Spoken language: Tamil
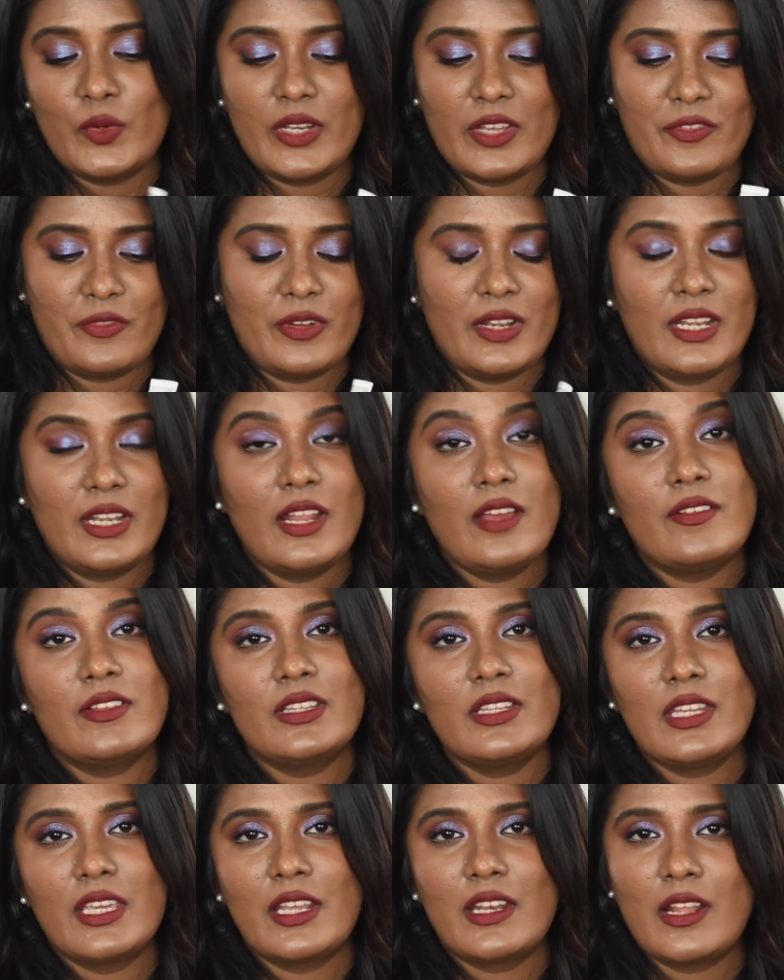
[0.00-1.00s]
டெஃபினட்டாக
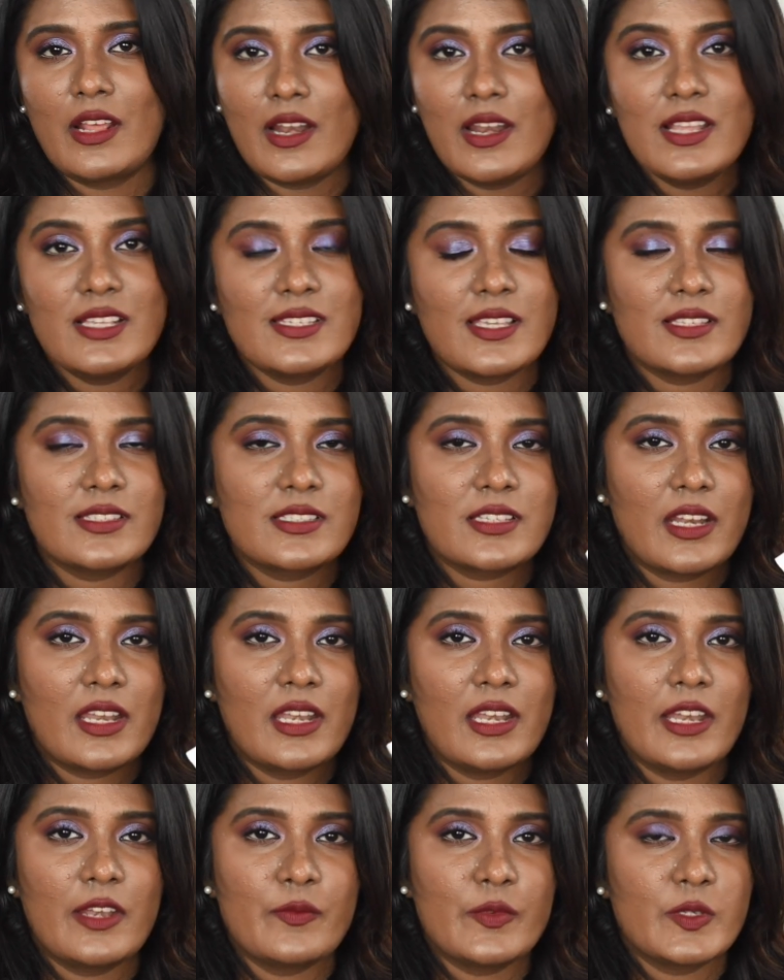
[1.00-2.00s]
வந்து நீங்கள் நல்ல
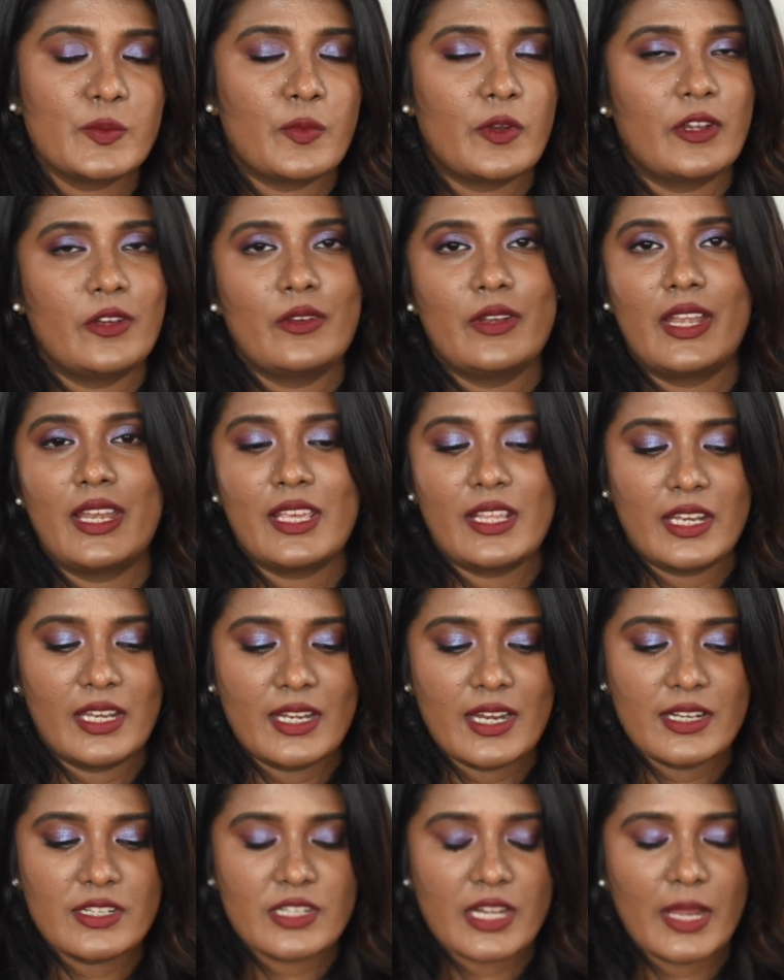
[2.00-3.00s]
சன்ஸ்க்ரீனில் இன்வெஸ்ட் பண்ணணும்னு
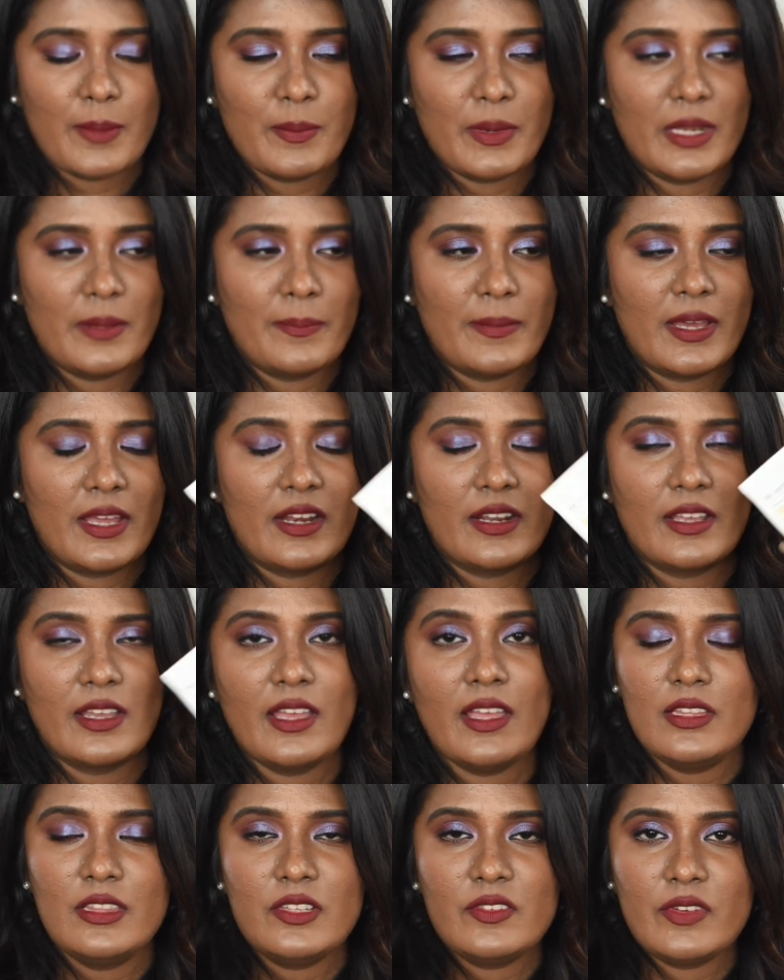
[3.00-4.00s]
நினைக்கிறீங்கன்னா ட்ரை பண்ணி
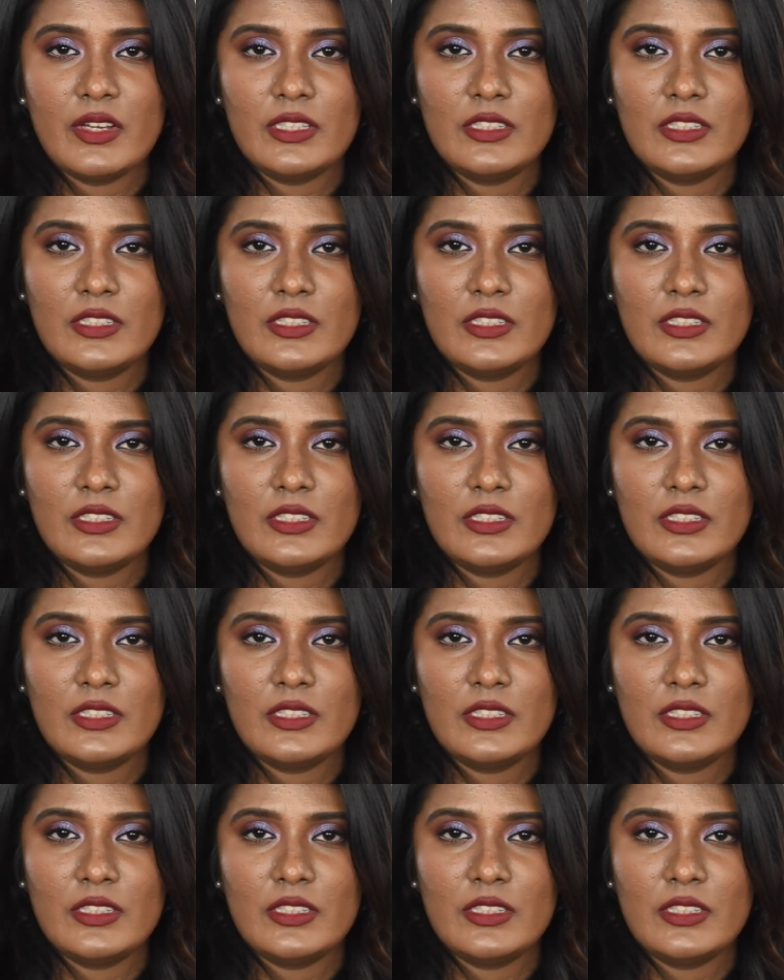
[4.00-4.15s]
பாருங்கள் இது